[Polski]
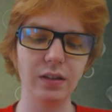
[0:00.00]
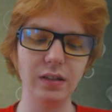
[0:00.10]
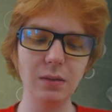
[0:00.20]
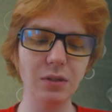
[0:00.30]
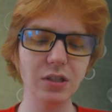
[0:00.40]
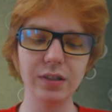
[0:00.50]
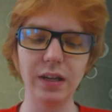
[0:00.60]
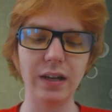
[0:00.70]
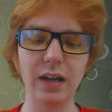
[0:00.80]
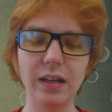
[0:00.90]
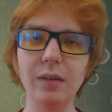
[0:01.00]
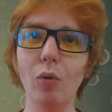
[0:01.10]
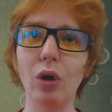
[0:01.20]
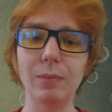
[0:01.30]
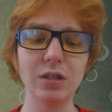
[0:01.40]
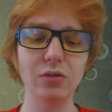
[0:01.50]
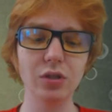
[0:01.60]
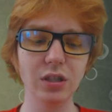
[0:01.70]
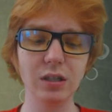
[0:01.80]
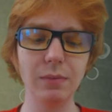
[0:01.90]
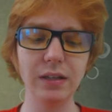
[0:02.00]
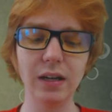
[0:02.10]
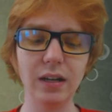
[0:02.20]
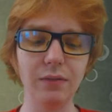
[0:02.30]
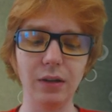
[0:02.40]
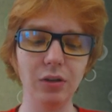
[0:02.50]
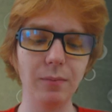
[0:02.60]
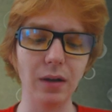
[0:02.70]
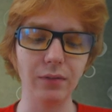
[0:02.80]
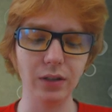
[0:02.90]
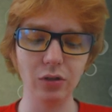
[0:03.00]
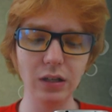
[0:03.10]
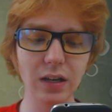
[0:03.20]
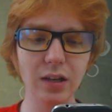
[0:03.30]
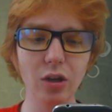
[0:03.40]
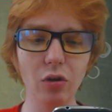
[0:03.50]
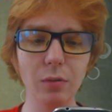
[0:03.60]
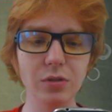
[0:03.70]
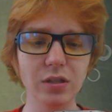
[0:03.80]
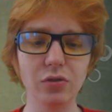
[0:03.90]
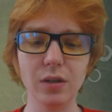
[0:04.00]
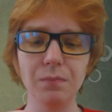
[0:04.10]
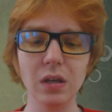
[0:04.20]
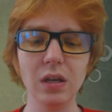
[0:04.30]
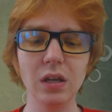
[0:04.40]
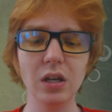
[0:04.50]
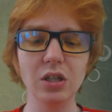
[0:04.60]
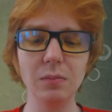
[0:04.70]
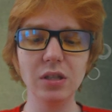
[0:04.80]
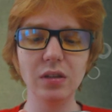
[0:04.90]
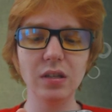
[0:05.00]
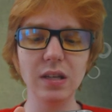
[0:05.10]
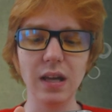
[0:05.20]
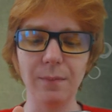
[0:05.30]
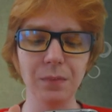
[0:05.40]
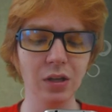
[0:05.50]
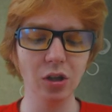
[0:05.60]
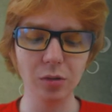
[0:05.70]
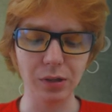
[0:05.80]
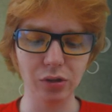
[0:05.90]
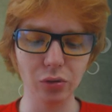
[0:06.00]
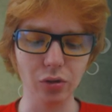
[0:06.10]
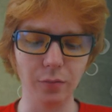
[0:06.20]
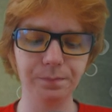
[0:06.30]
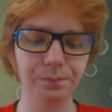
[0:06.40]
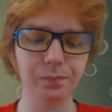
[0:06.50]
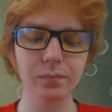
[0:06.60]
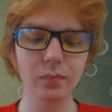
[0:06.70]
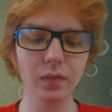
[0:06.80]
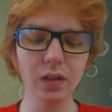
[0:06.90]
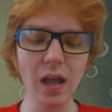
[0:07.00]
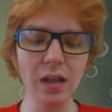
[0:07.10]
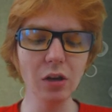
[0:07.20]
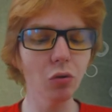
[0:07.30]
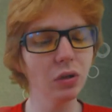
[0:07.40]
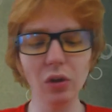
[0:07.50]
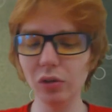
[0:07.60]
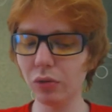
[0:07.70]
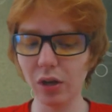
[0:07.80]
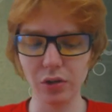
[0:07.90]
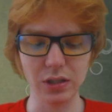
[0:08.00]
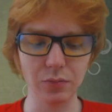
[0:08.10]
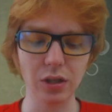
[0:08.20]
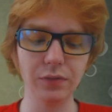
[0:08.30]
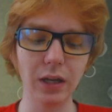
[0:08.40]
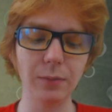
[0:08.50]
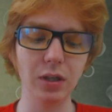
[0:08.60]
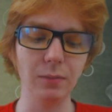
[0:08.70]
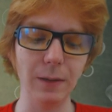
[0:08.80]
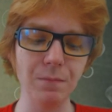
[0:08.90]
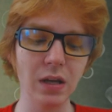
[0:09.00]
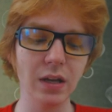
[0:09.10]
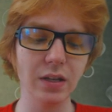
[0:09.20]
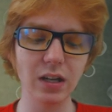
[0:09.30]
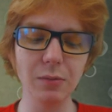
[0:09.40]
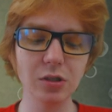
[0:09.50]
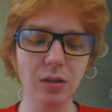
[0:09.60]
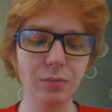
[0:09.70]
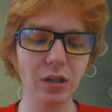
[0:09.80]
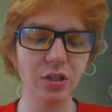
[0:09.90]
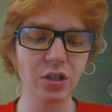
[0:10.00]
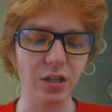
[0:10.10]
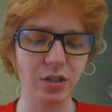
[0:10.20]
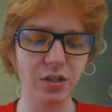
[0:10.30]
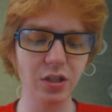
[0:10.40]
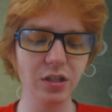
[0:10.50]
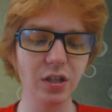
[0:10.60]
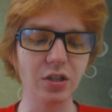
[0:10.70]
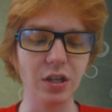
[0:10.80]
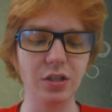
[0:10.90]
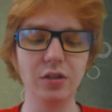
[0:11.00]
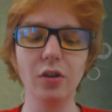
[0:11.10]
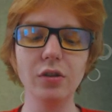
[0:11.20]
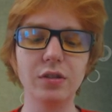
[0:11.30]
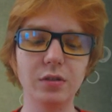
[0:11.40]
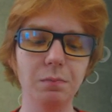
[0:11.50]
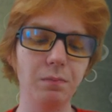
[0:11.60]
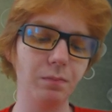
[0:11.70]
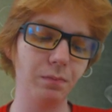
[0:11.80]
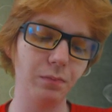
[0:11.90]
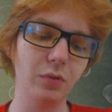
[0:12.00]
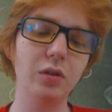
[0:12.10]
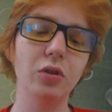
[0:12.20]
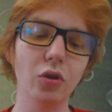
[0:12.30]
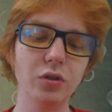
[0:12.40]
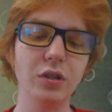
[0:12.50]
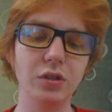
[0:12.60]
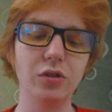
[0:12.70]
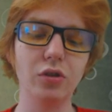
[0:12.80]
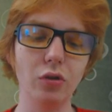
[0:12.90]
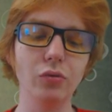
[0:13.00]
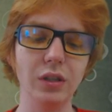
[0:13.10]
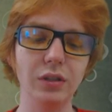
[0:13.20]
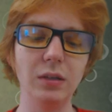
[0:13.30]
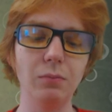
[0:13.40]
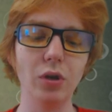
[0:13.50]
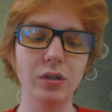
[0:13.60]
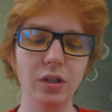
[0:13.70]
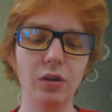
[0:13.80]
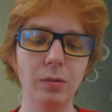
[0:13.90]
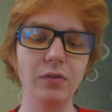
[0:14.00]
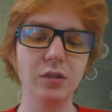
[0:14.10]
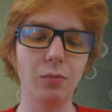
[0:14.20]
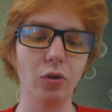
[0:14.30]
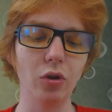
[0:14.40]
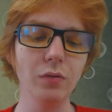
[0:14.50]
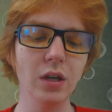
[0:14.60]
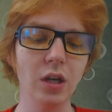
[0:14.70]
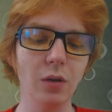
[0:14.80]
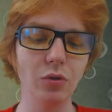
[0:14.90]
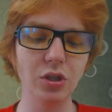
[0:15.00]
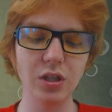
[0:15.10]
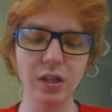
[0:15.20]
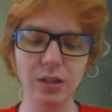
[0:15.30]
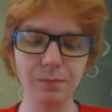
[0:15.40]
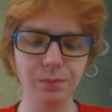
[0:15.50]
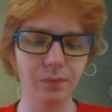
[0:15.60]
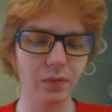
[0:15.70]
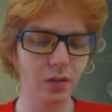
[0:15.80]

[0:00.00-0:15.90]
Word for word: tnie mi się ta gra, ja nie mogę, przez to, że się chyba nagrywa, no naprawdę. No i nie kliknąłem przez to, że, że mi się tnie. No dobra, trudno. Ale ogólnie o to tutaj chodzi, na przykład w takim trybie, że gramy sobie na przykład 6, 6 na 6, to jest dosyć trudny tryb, bo jest tego naprawdę sporo. Musisz jednym,